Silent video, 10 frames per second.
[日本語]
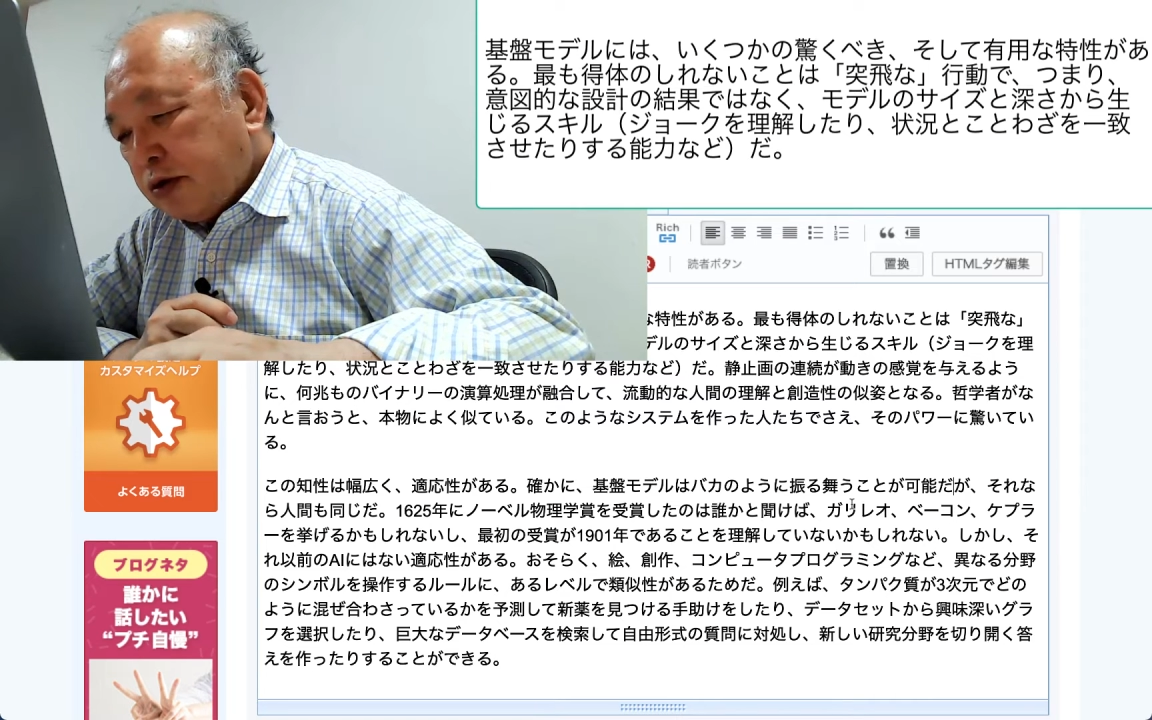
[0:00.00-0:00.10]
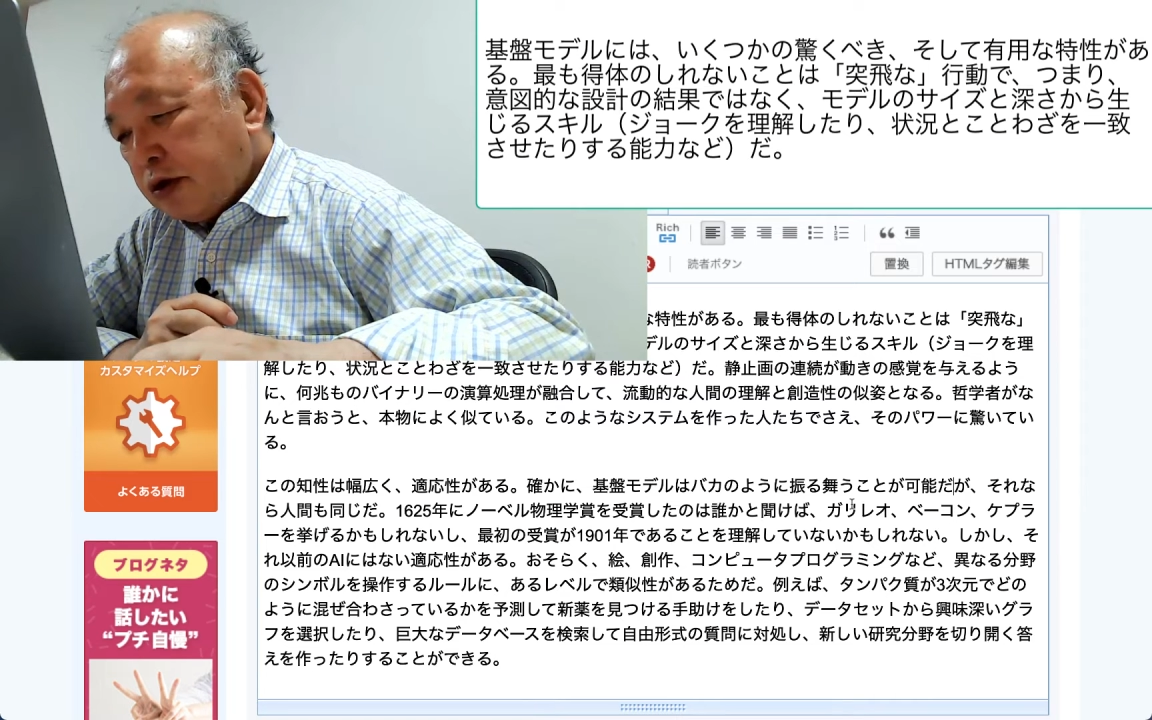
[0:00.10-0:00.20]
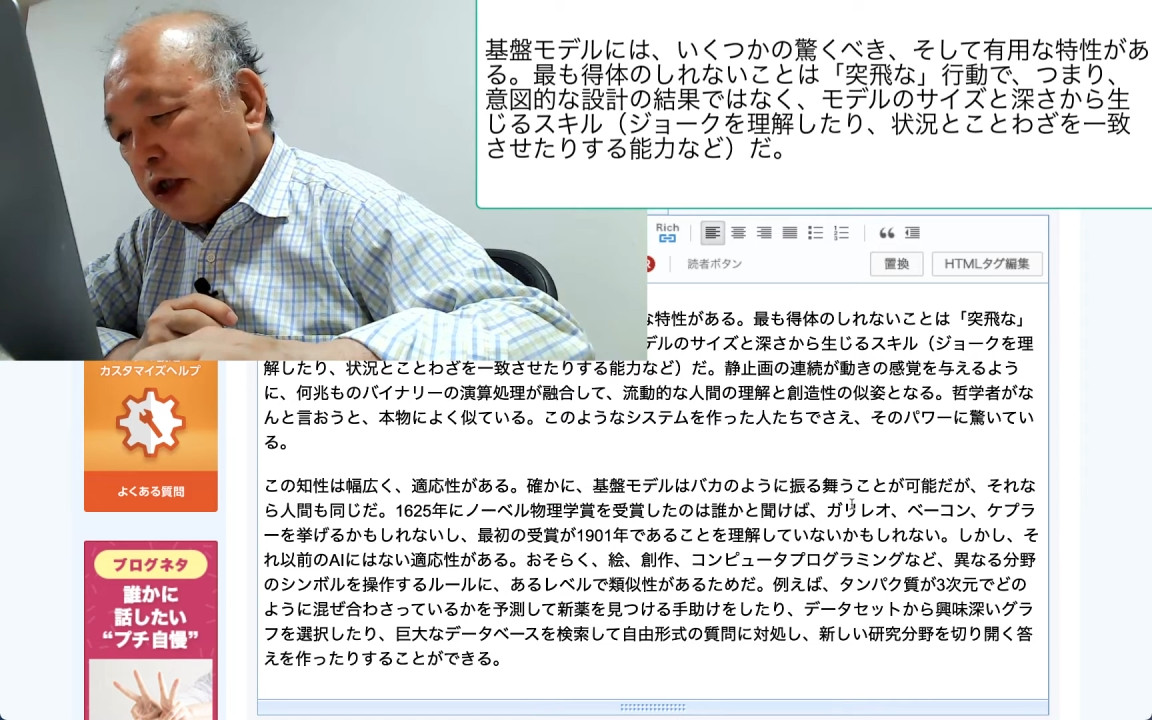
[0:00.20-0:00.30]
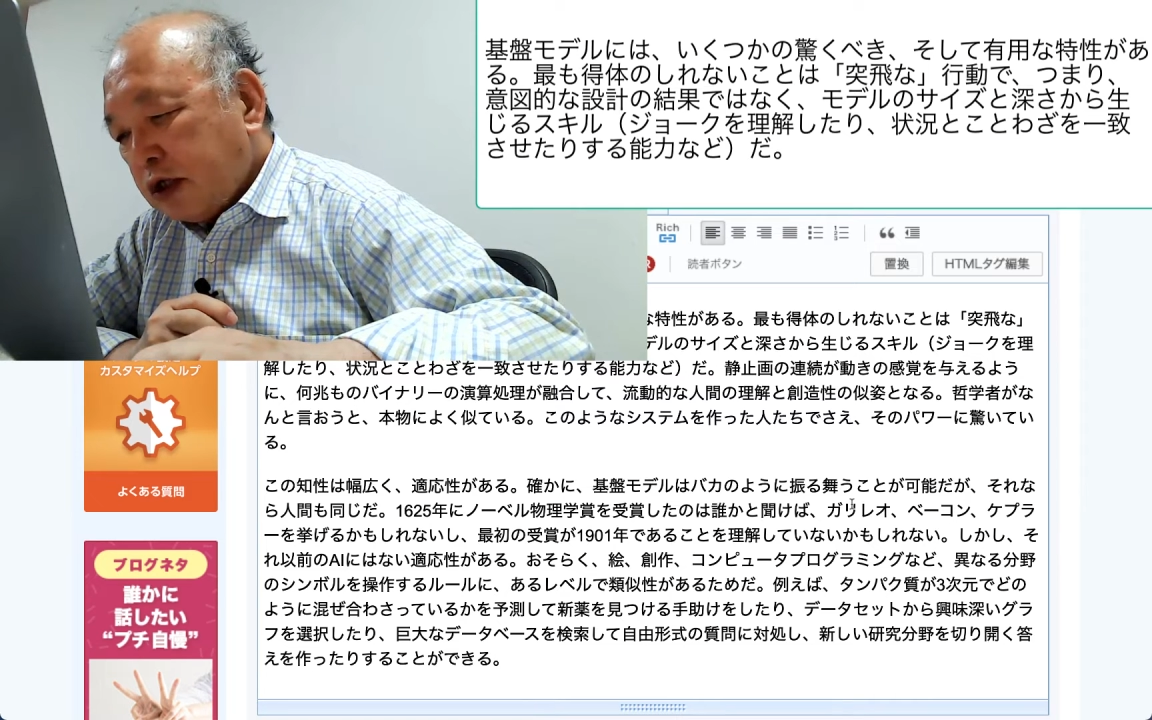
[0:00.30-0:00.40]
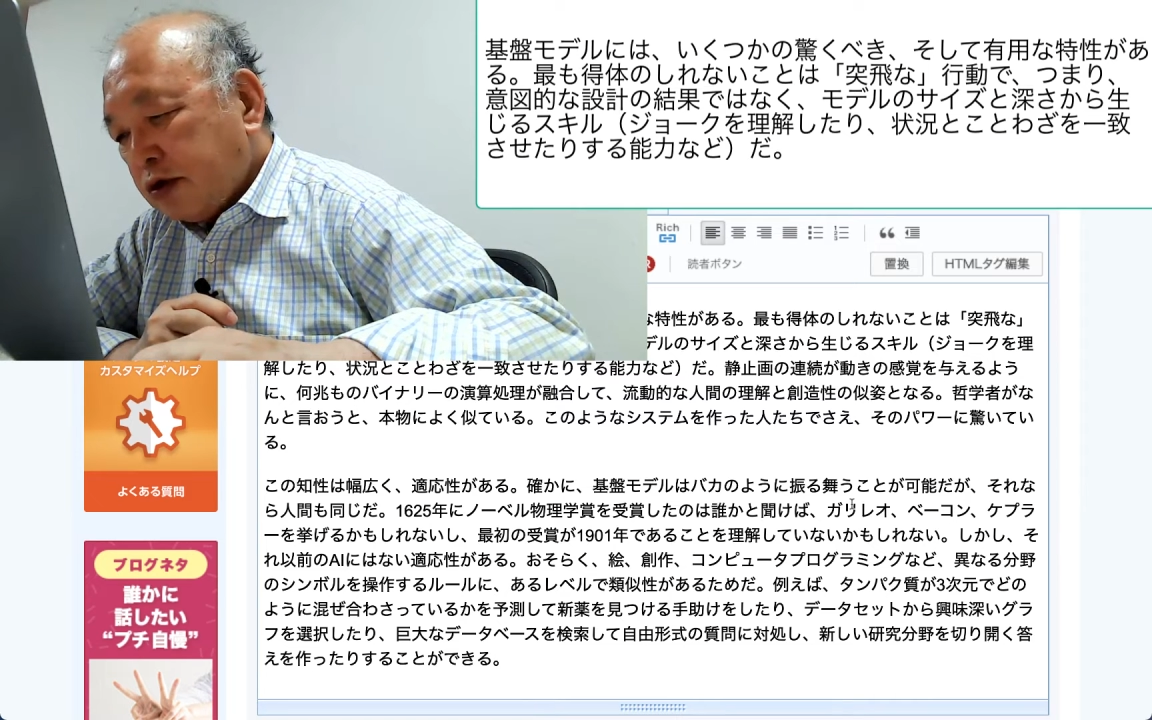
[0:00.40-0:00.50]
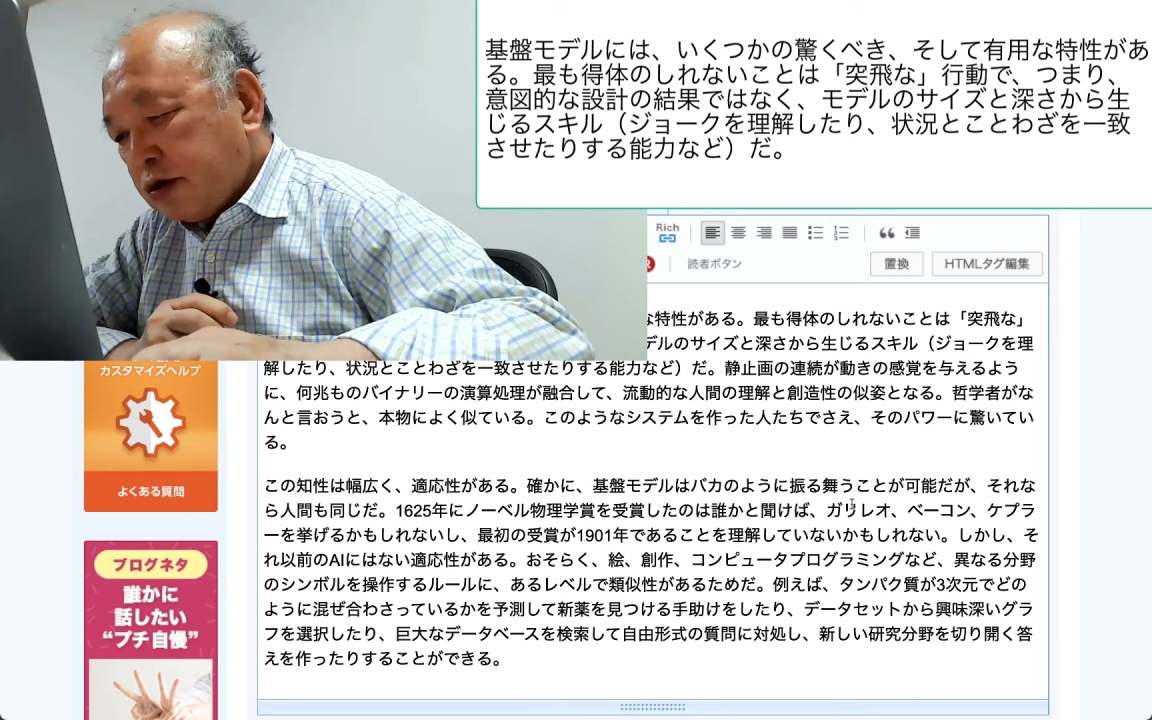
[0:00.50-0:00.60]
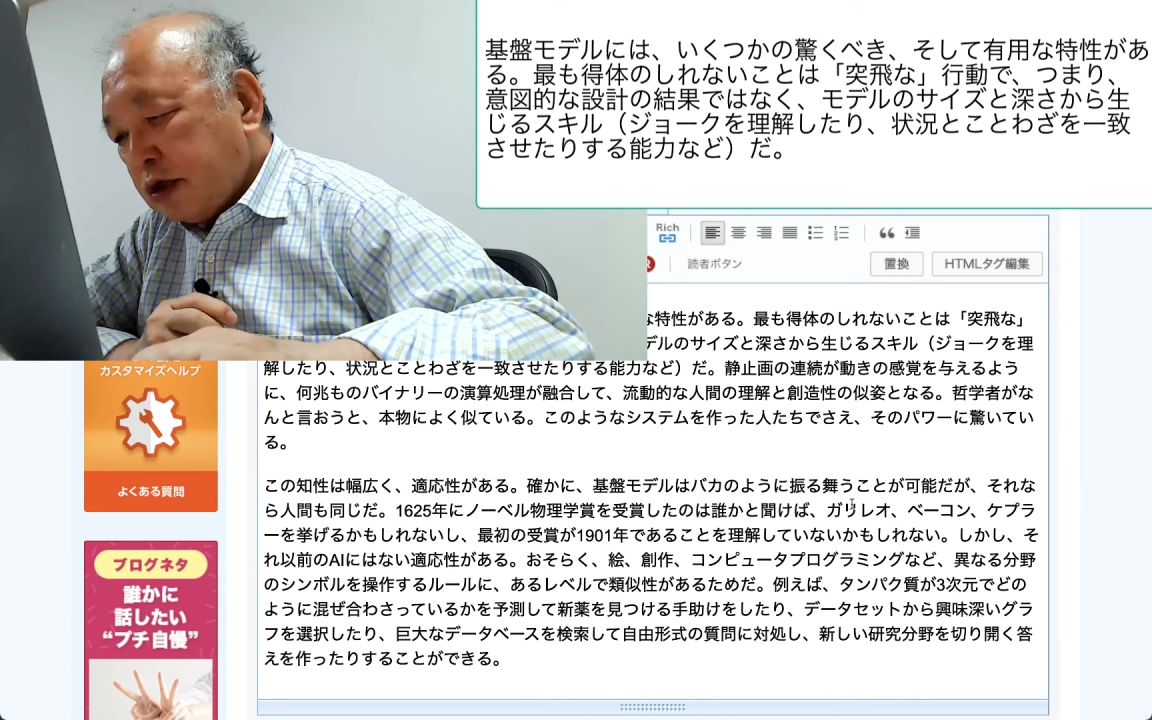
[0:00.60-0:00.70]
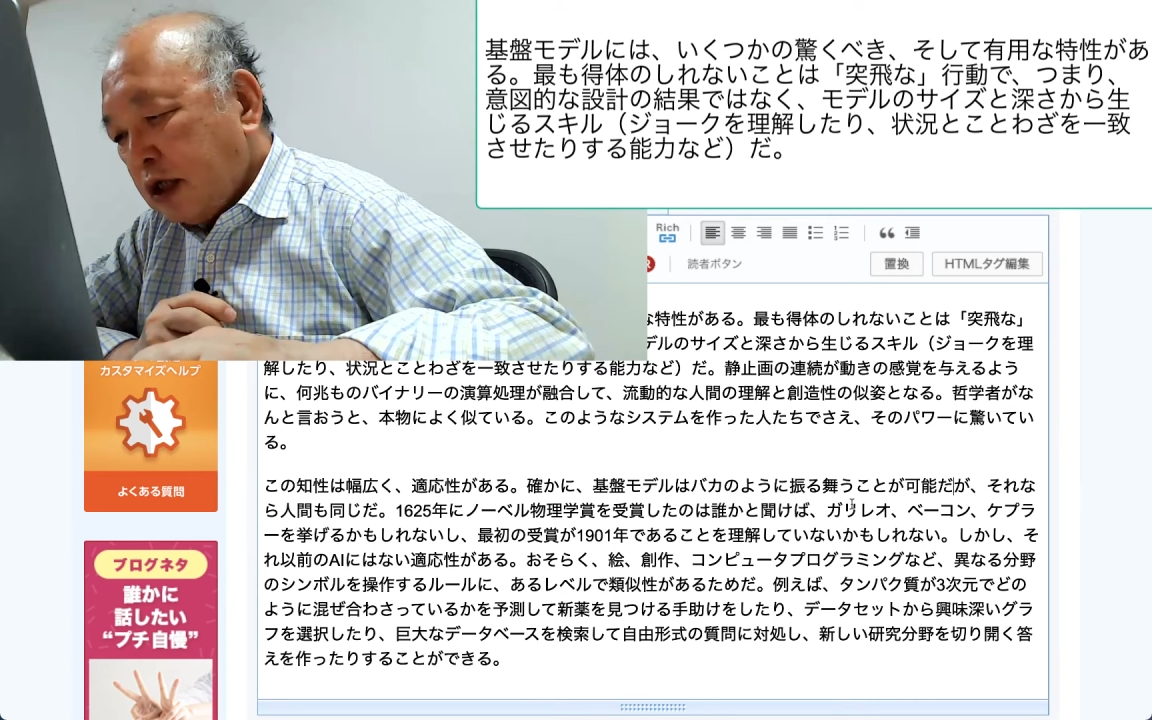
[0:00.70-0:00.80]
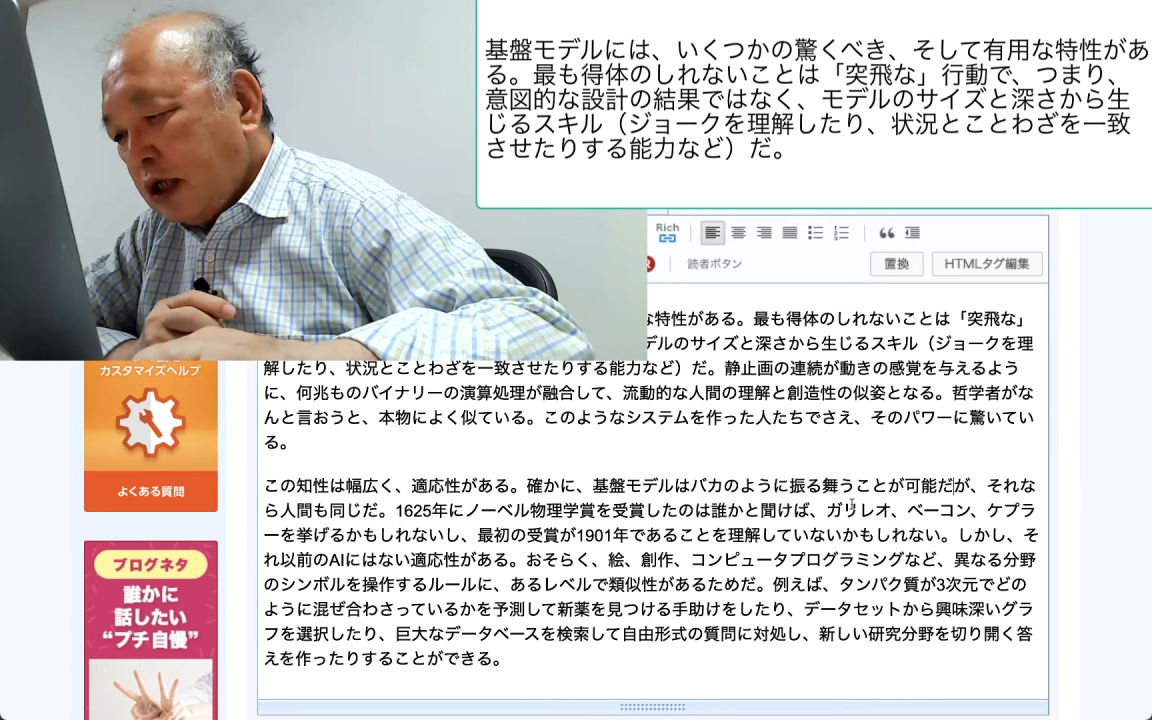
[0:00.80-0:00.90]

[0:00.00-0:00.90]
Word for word: に対処し